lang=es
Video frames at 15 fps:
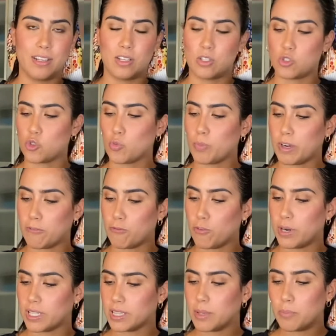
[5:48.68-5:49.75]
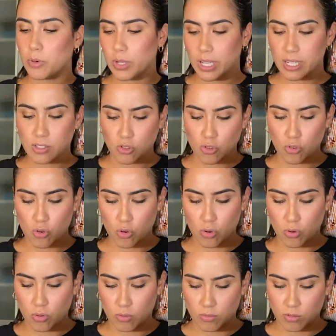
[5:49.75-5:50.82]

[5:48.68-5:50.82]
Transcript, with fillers: súper fuerte porque esto no...